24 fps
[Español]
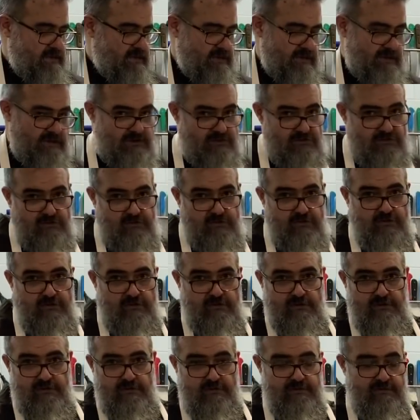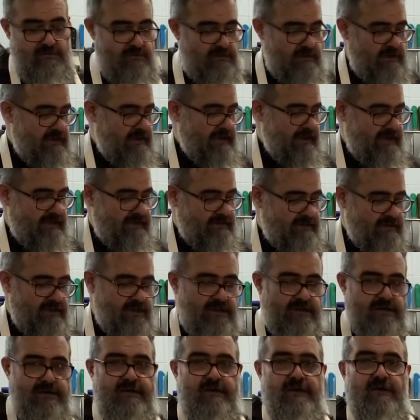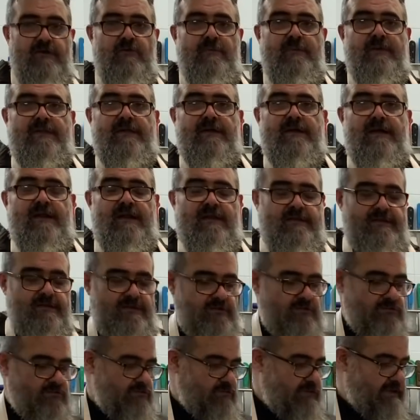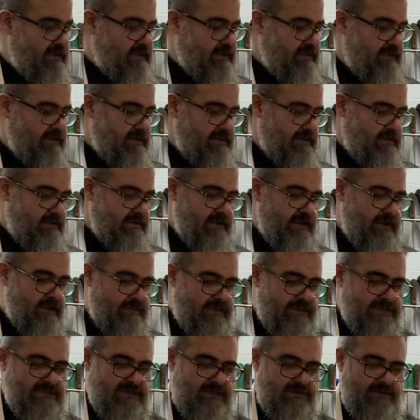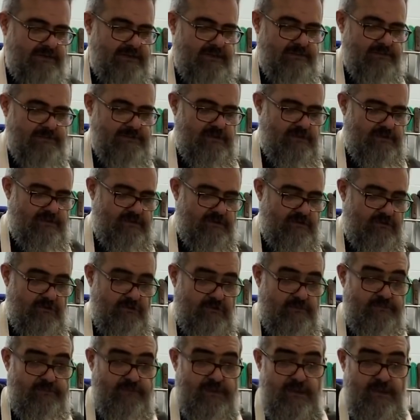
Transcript: Eso, la cantidad de harina lo va a dar la textura de, de la masa que vayamos haciendo.